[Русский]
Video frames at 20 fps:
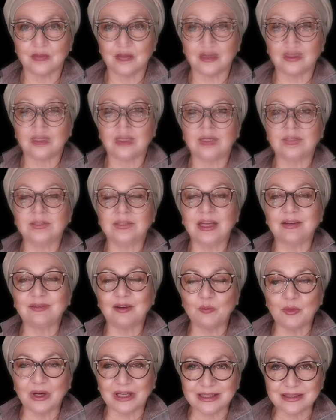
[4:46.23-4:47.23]
А когда
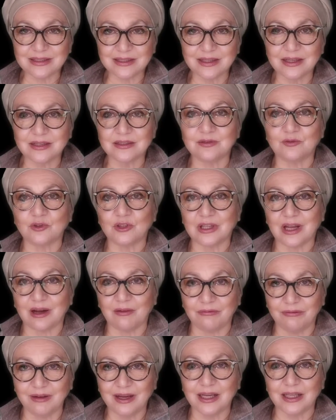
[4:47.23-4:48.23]
вам рассказывают
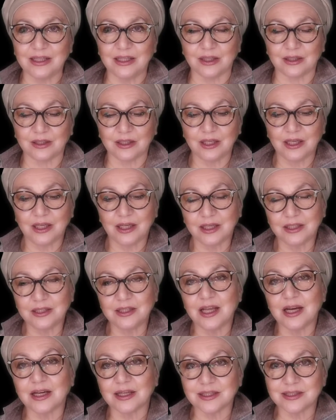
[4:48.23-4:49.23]
о выгодах
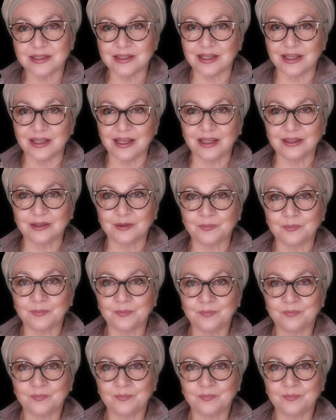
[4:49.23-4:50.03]
для россиян,